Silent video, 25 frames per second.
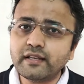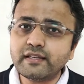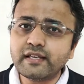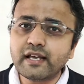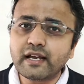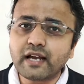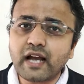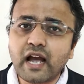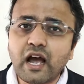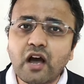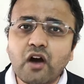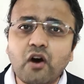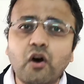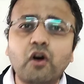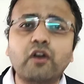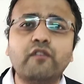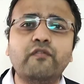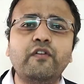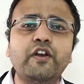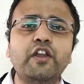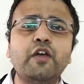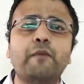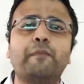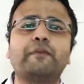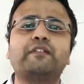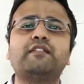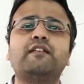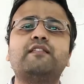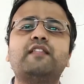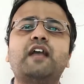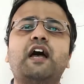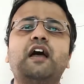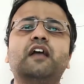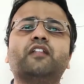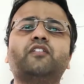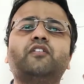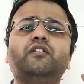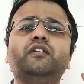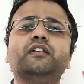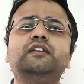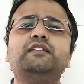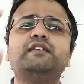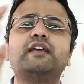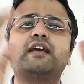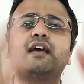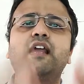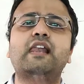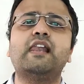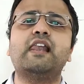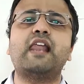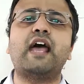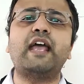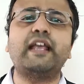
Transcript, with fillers: कीजिएगा और वीडियो पसंद आए तो नीचे का